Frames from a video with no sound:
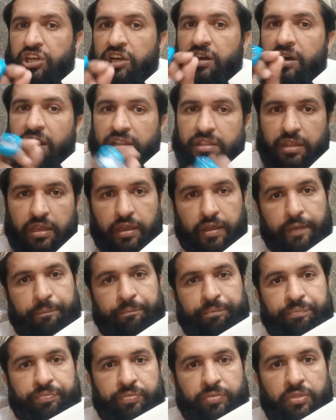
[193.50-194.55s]
शेड आते हैं
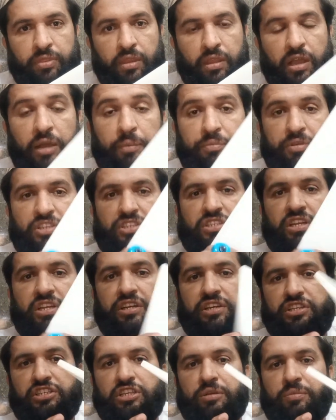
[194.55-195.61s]
अब इस
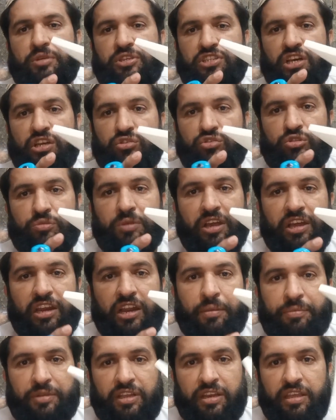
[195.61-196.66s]
कंडीशन में चार में
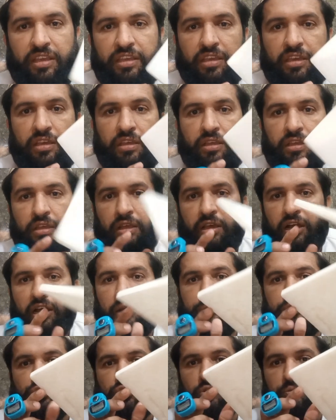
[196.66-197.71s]
अगर आप ये लेंगे
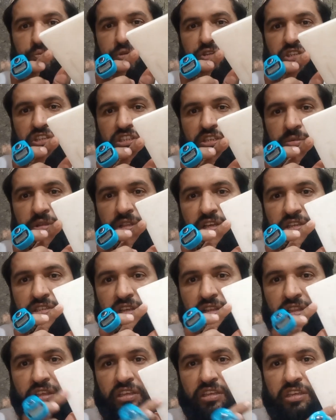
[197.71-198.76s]
आप इसको पीछे से भी देख
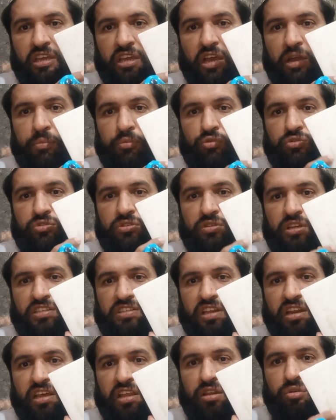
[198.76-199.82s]
सकते हैं ये आपको
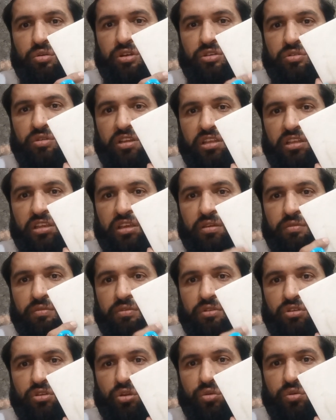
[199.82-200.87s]
नज़र आ रहा होगा जो है ना ये
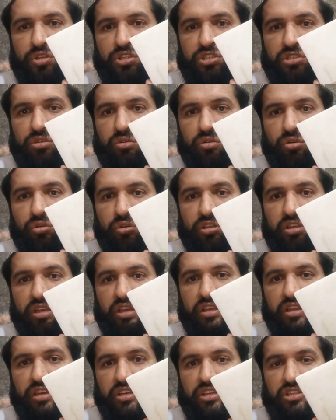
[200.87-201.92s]
येलोइश और
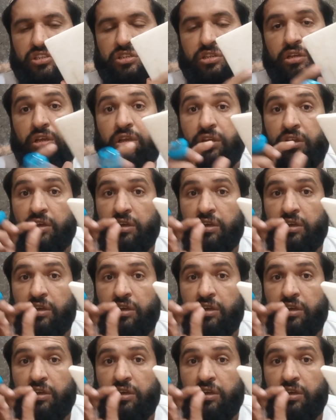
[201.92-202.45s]
ये ग्रीनिश